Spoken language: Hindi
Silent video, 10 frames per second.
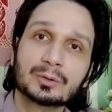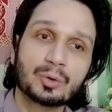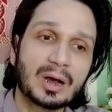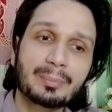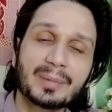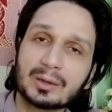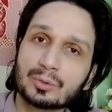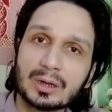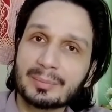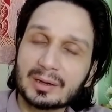तो आप
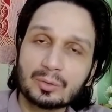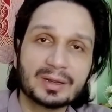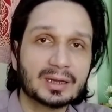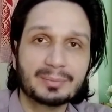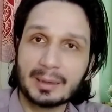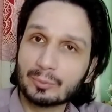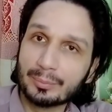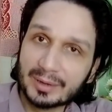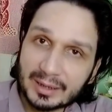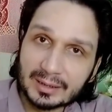मानो ना मानो लेकिन मैं आपको
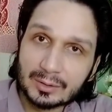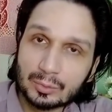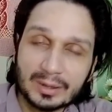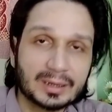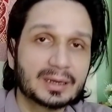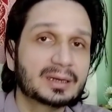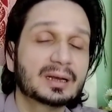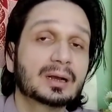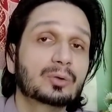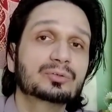मना करूंगा कि इन
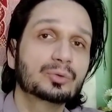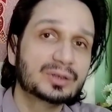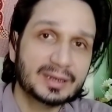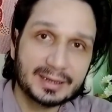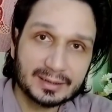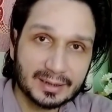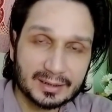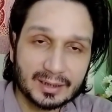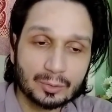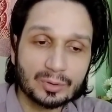अकाउंट्स को डिलीट
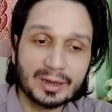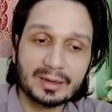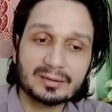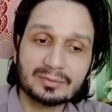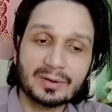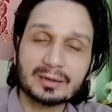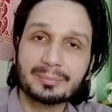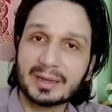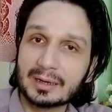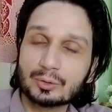कर दें क्योंकि इस वक्त
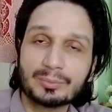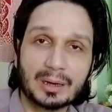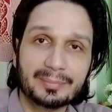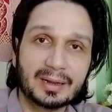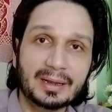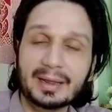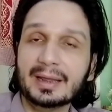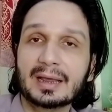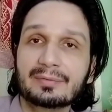मेरा जो मामला है